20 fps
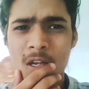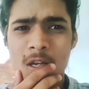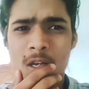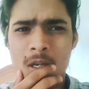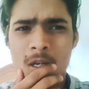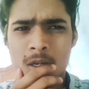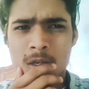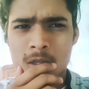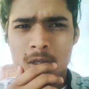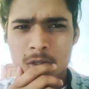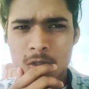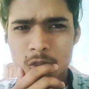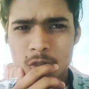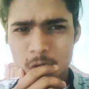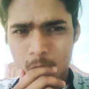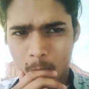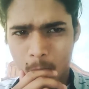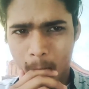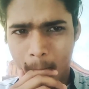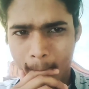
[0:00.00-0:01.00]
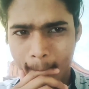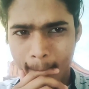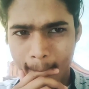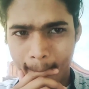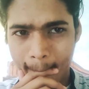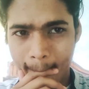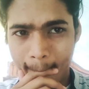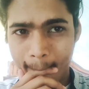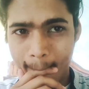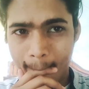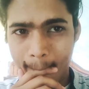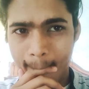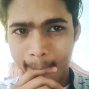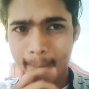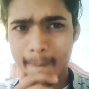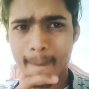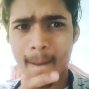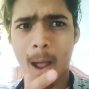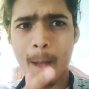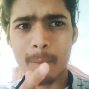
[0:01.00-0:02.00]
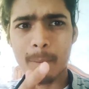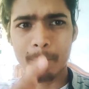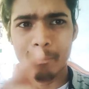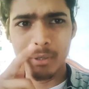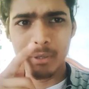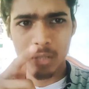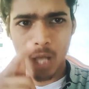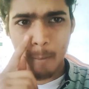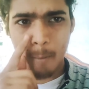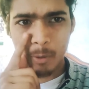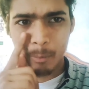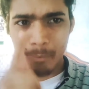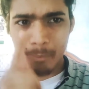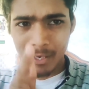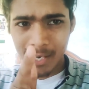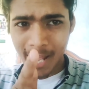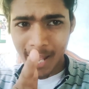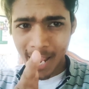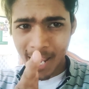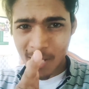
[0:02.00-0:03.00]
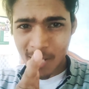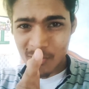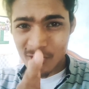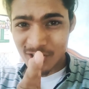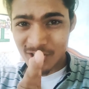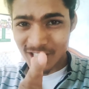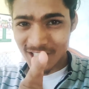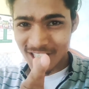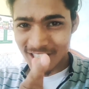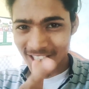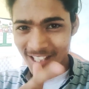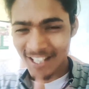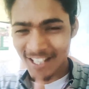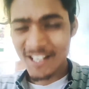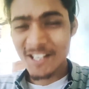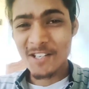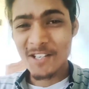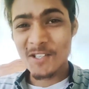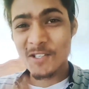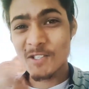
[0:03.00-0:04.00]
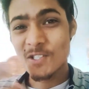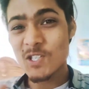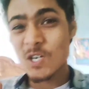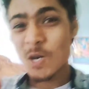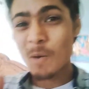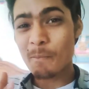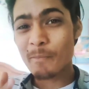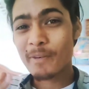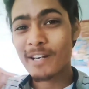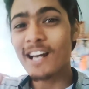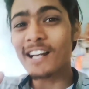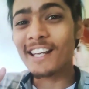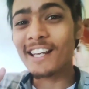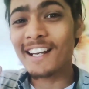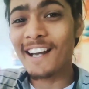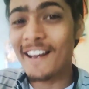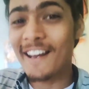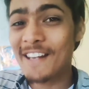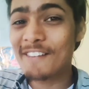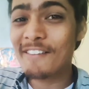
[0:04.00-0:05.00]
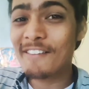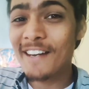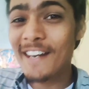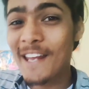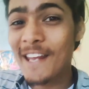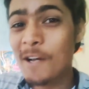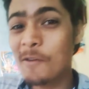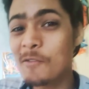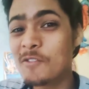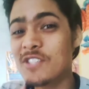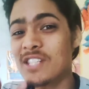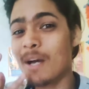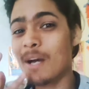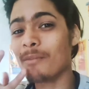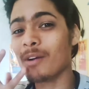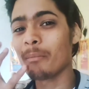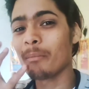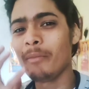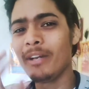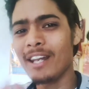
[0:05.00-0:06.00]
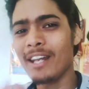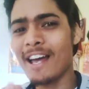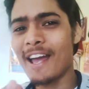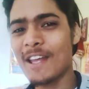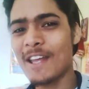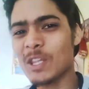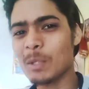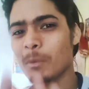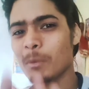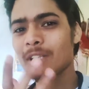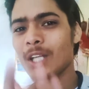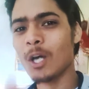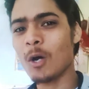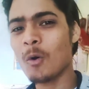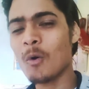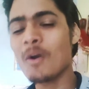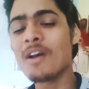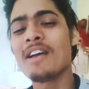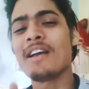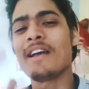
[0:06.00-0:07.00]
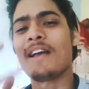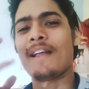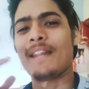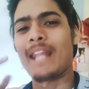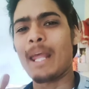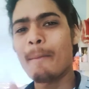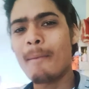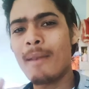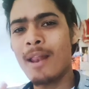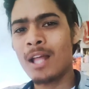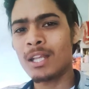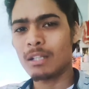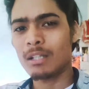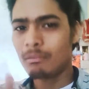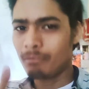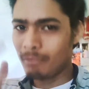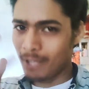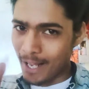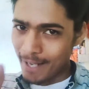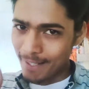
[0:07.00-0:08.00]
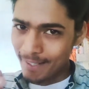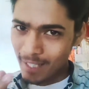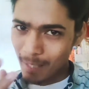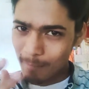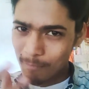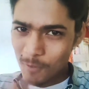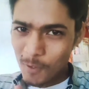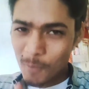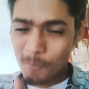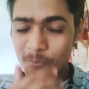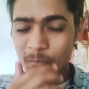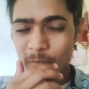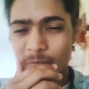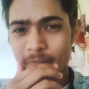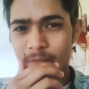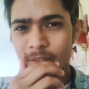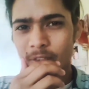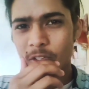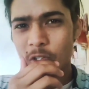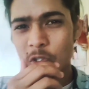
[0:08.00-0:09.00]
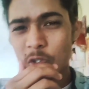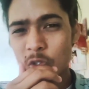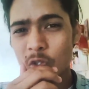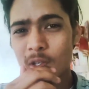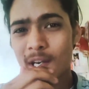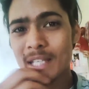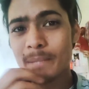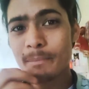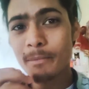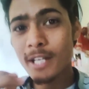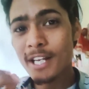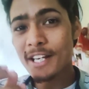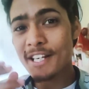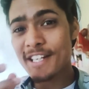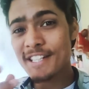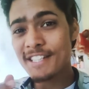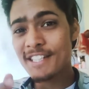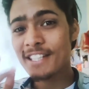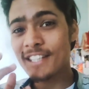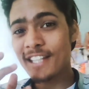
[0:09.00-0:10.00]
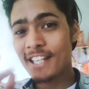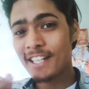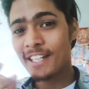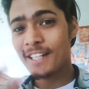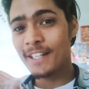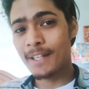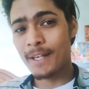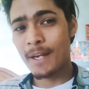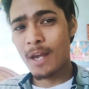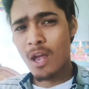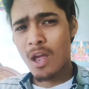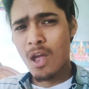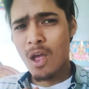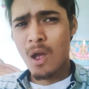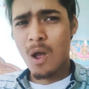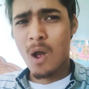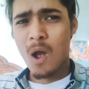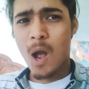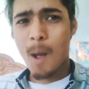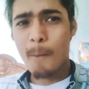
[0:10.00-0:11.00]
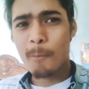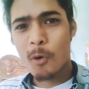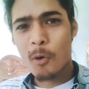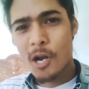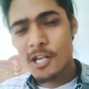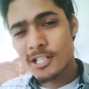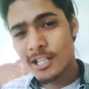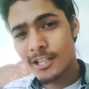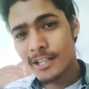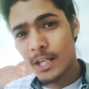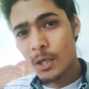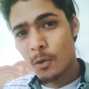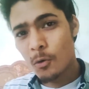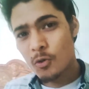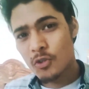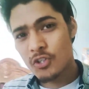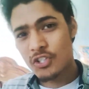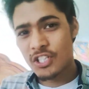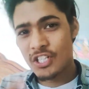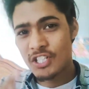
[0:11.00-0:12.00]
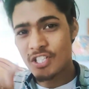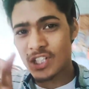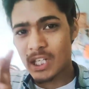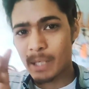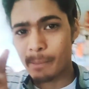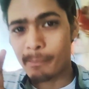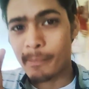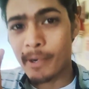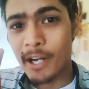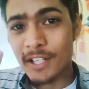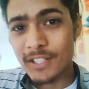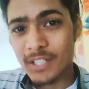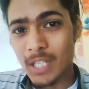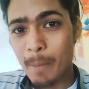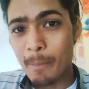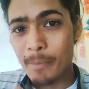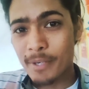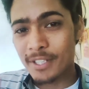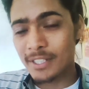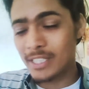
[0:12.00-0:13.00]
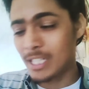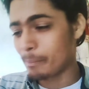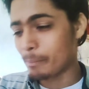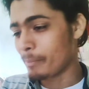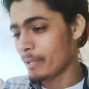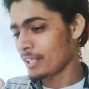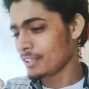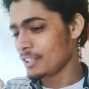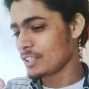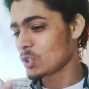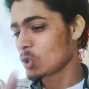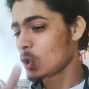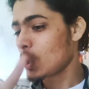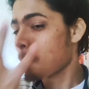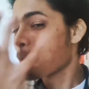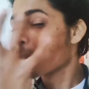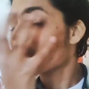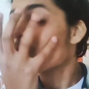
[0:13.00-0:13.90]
सो so, आपको मिल आपको मिलना है उन चीज़ से जो हम बना के खाने वाले हैं उनसे आपको मिलना है तो बताओ नहीं मिलना तो मिलाएंगे मिलाएँगे आपको सो गाइज बिना किसी देरी के आपको नहीं चलते हैं उस चीज़ के पास अमृत के पास जिसको हम